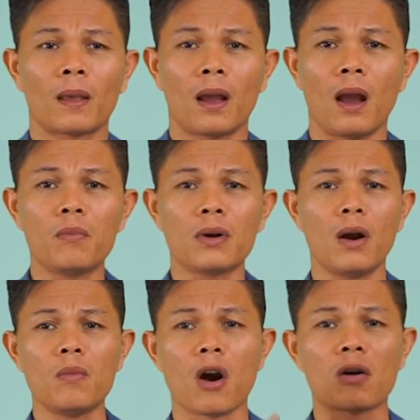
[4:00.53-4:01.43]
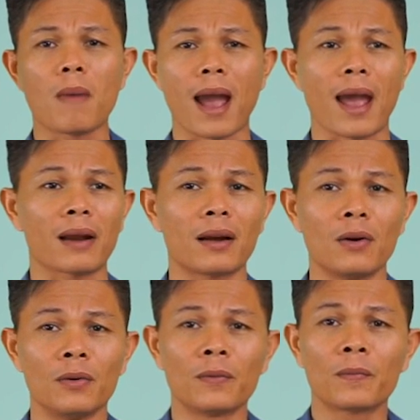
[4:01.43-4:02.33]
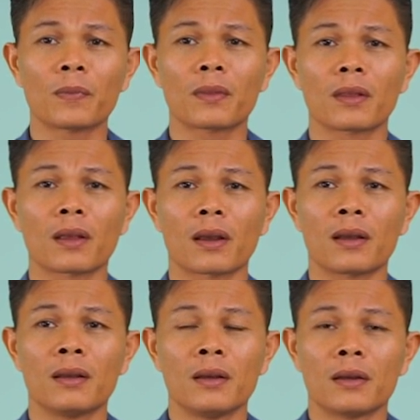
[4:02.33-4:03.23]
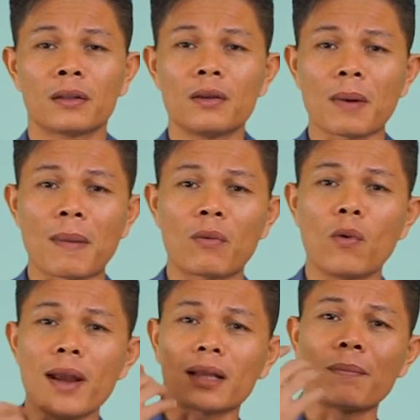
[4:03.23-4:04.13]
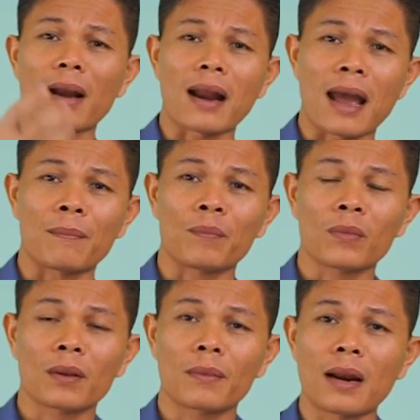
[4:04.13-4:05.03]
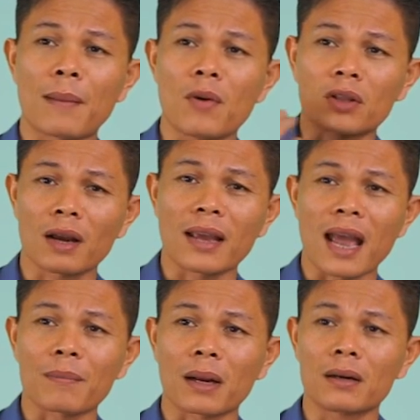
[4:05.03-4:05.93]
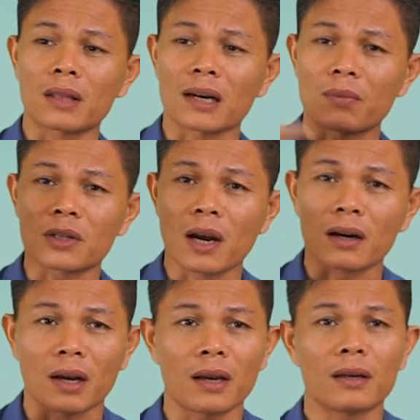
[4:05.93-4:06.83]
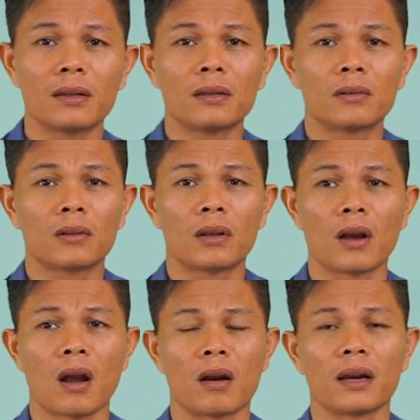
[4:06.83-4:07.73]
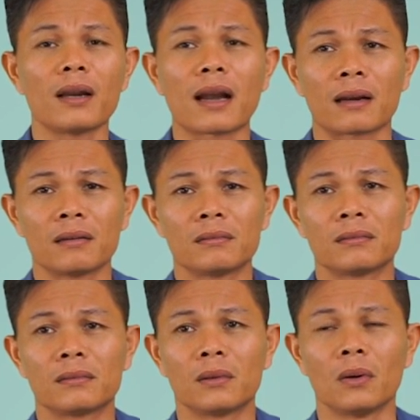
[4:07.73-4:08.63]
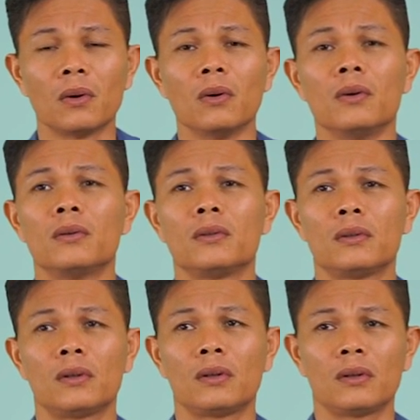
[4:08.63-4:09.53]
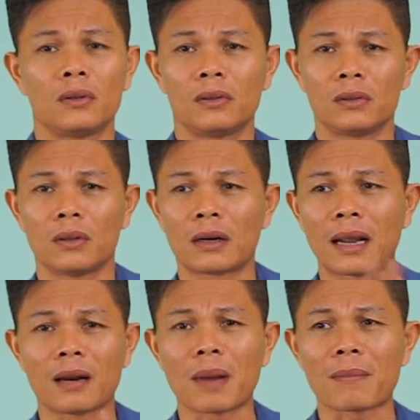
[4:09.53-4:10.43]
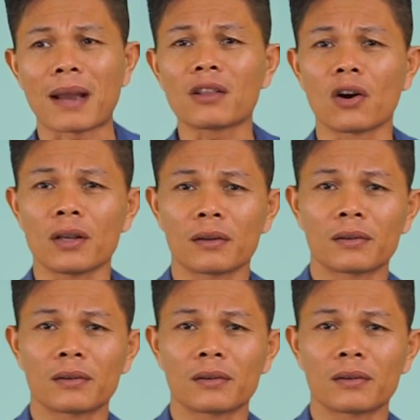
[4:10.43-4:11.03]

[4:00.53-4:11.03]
không có ủng hộ bạn đâu à, nhưng mà bạn quyết tâm bạn làm bạn làm một thời gian bạn được thành công sơ sơ rồi ạ thì họ nghĩ rằng ồ thằng này nó may mắn thôi